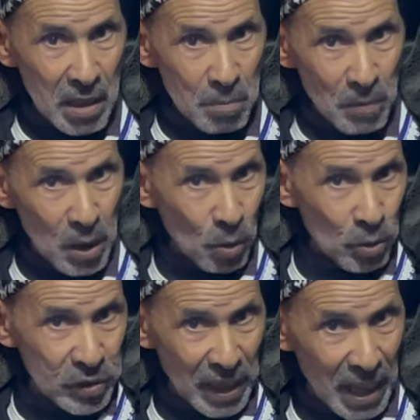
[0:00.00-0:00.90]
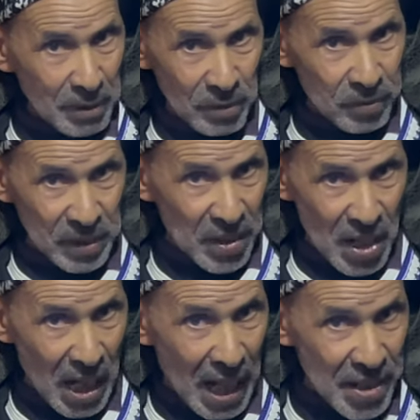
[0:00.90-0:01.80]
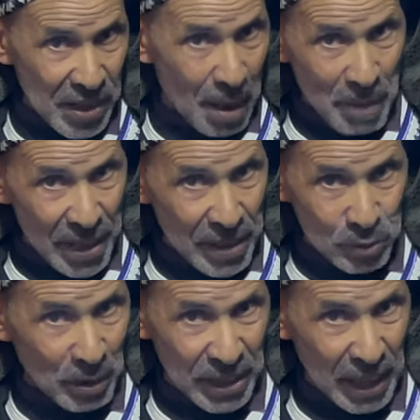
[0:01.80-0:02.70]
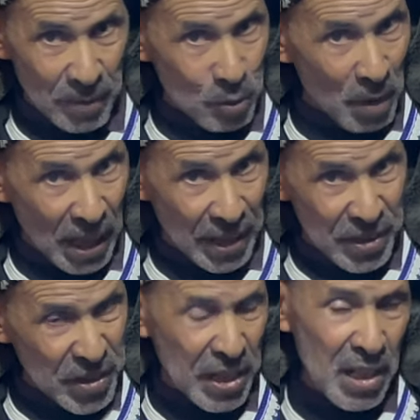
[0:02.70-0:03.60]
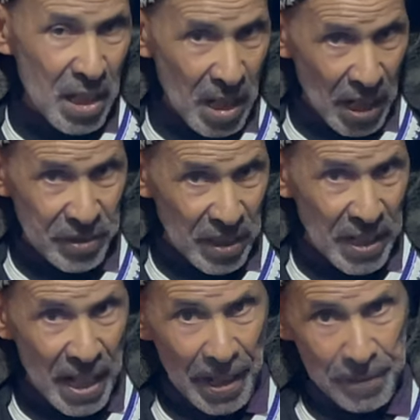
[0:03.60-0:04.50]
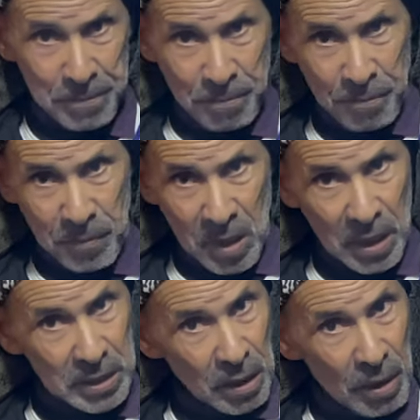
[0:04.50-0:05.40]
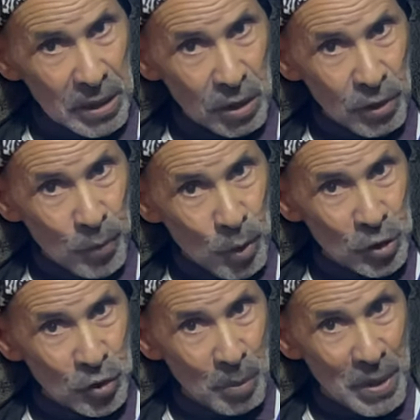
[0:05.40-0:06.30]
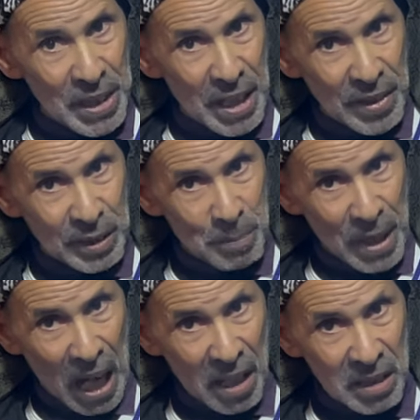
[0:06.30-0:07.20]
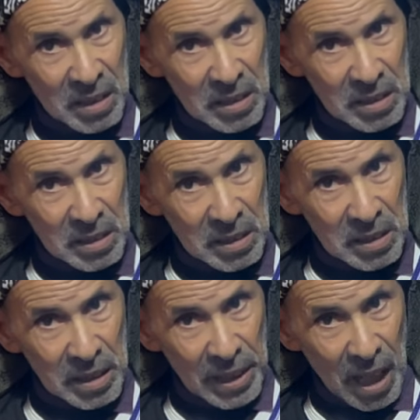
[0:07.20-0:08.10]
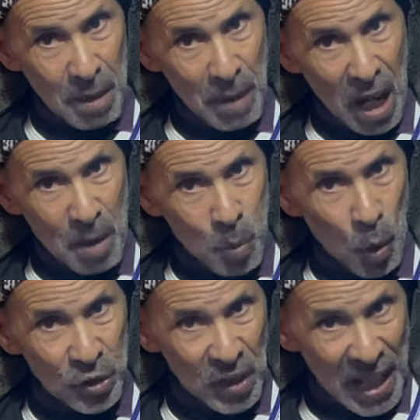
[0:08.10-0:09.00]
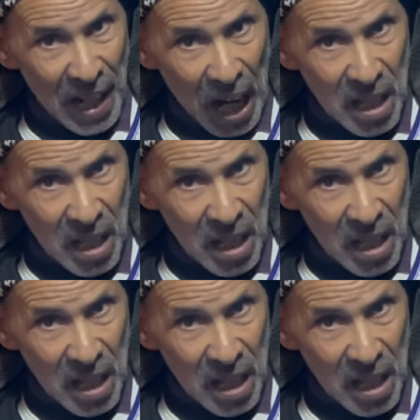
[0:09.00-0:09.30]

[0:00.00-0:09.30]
ملي قلت خاك في طنجه عاشقه مع الناس ما كيعرفش ما قاريش اجينا هنا عطاو هذوك الفلوس كسب علينا ذاك المراه رحمه بو خزانه